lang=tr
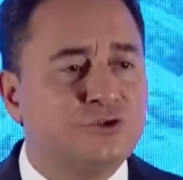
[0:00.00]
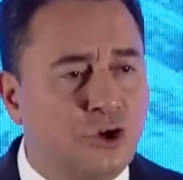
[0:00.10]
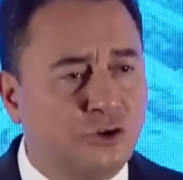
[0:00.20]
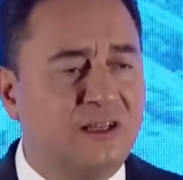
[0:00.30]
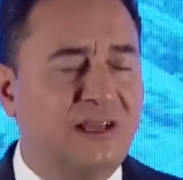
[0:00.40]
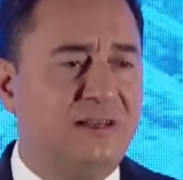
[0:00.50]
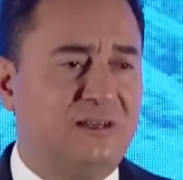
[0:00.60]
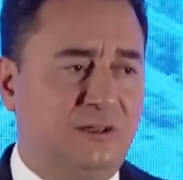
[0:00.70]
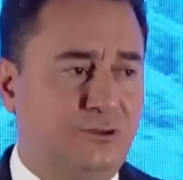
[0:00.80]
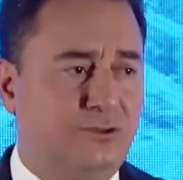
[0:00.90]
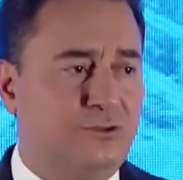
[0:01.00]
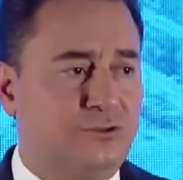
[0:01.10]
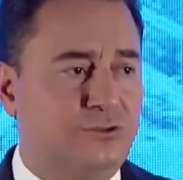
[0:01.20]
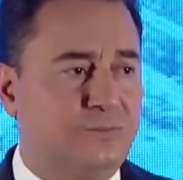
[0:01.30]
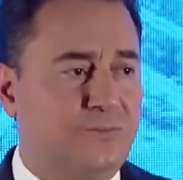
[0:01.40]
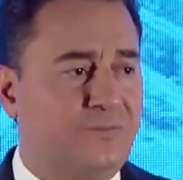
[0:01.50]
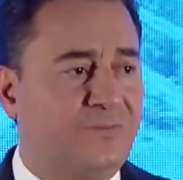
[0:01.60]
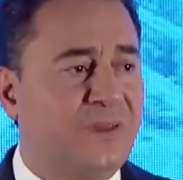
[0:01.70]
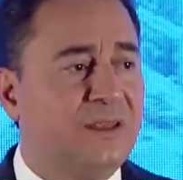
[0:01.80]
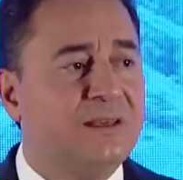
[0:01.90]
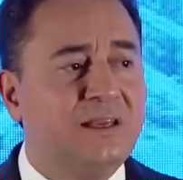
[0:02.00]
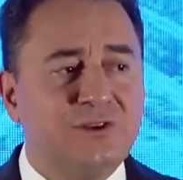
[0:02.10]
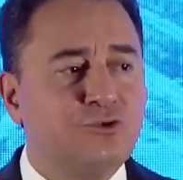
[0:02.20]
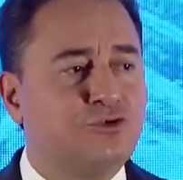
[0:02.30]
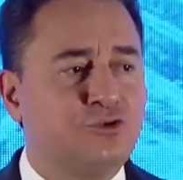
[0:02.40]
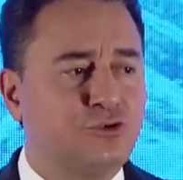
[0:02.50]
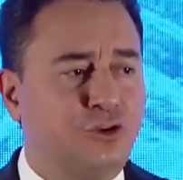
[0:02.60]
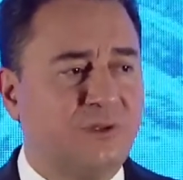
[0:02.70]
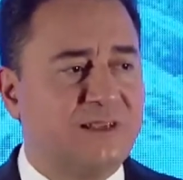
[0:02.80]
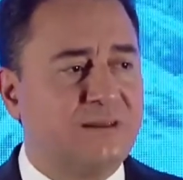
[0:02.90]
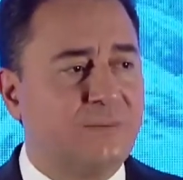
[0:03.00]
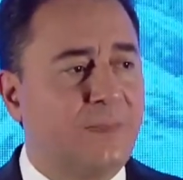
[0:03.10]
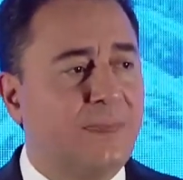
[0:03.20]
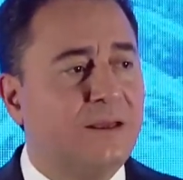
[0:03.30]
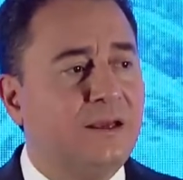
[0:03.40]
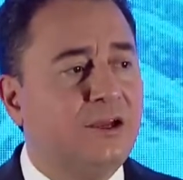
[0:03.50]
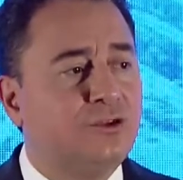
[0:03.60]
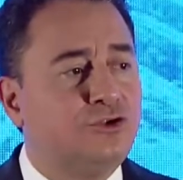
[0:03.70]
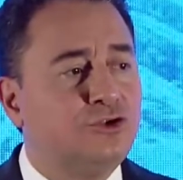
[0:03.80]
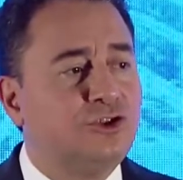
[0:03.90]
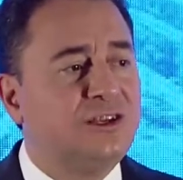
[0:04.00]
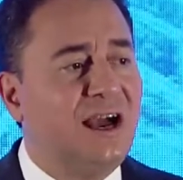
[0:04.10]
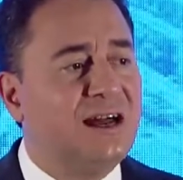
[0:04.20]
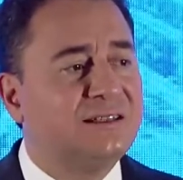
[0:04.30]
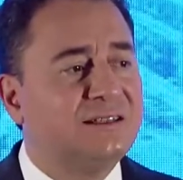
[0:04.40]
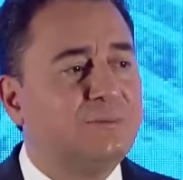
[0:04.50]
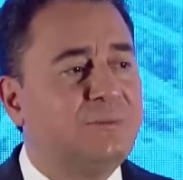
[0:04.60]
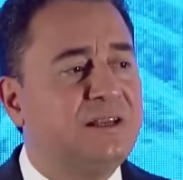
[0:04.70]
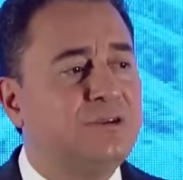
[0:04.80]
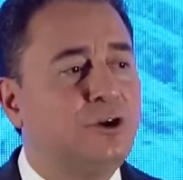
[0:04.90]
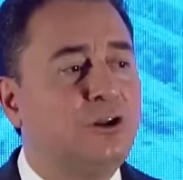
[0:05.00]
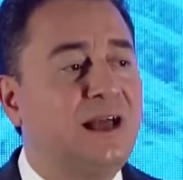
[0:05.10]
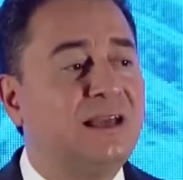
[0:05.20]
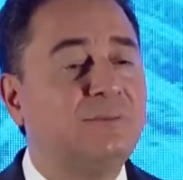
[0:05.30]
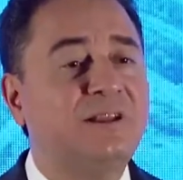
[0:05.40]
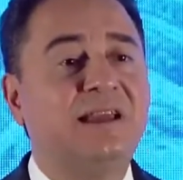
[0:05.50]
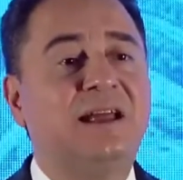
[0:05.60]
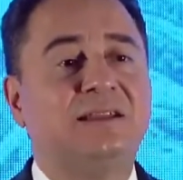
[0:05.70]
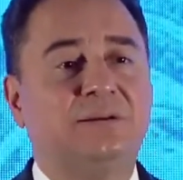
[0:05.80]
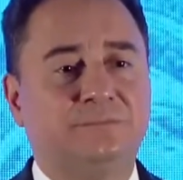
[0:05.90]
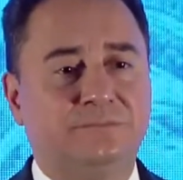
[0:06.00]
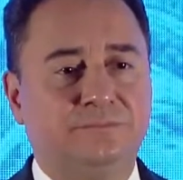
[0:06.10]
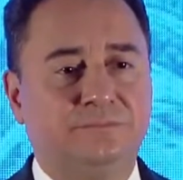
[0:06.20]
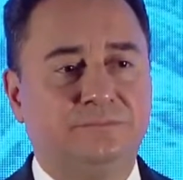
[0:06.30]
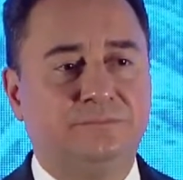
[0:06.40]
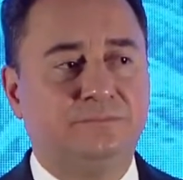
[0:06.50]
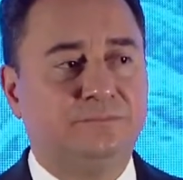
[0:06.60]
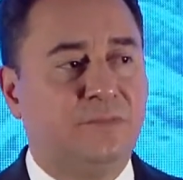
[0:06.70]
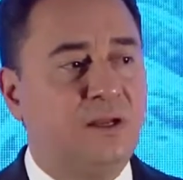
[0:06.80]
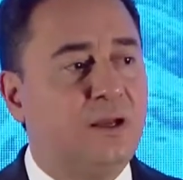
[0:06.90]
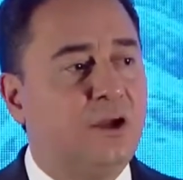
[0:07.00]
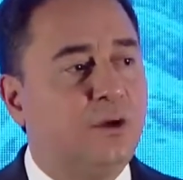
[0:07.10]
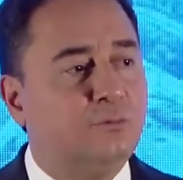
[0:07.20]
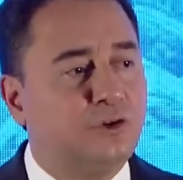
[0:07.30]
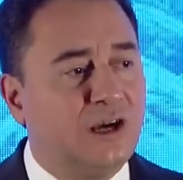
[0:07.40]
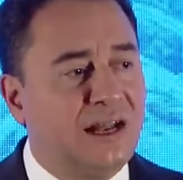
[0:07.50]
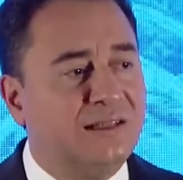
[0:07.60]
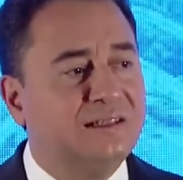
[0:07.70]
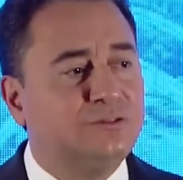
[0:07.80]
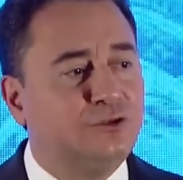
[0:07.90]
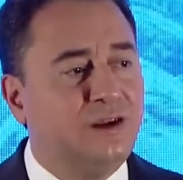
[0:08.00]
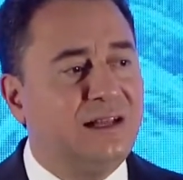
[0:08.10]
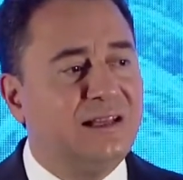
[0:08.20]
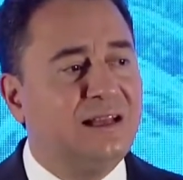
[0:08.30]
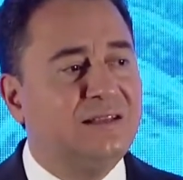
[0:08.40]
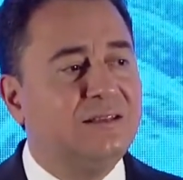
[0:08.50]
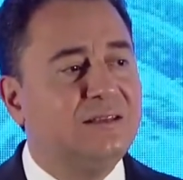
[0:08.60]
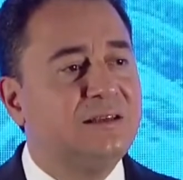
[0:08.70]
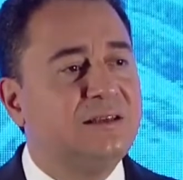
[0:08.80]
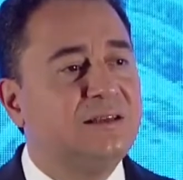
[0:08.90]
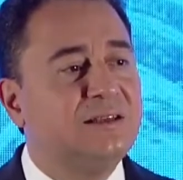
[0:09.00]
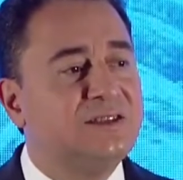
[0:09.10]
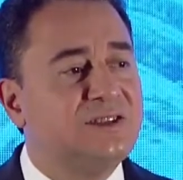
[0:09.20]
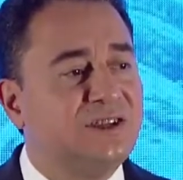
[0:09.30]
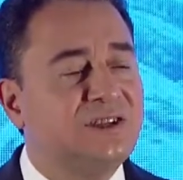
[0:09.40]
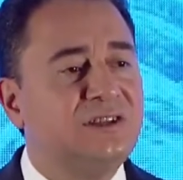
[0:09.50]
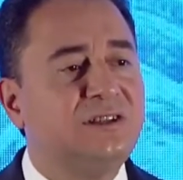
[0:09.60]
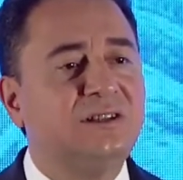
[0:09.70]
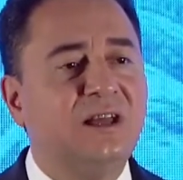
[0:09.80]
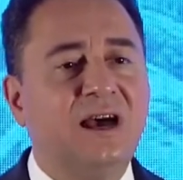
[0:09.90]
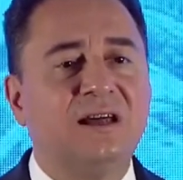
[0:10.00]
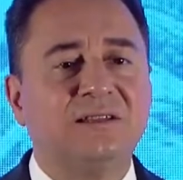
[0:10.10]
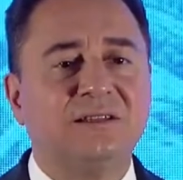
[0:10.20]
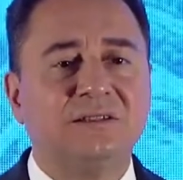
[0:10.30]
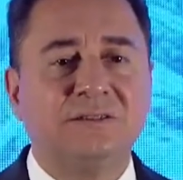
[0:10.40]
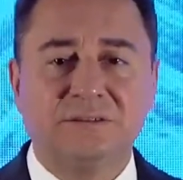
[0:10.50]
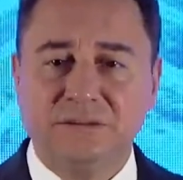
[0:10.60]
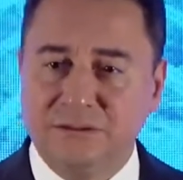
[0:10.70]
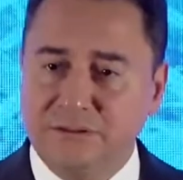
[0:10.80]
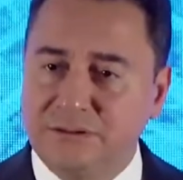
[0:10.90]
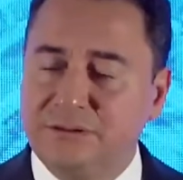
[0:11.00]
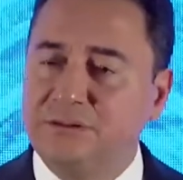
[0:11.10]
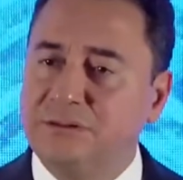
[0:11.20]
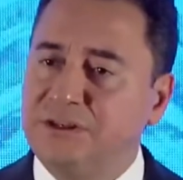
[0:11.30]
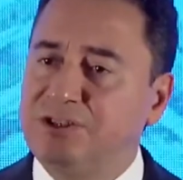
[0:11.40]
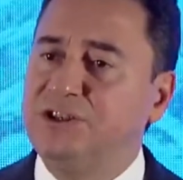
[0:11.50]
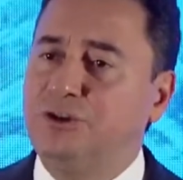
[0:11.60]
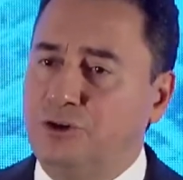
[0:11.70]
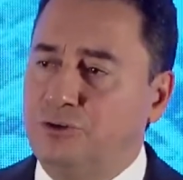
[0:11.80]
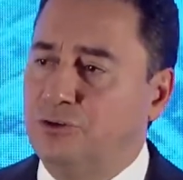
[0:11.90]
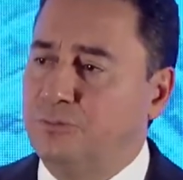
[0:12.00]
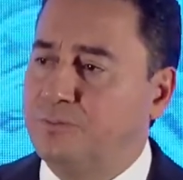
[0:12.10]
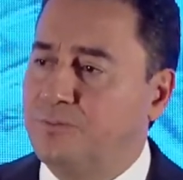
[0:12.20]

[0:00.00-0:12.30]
Çok detaylı çalışıyoruz. Hiç kuşunuz olmasın. Türkiye artık bir yol ayrımına geldi. Bu karanlık tünelden çıkışın artık ışığı göründü.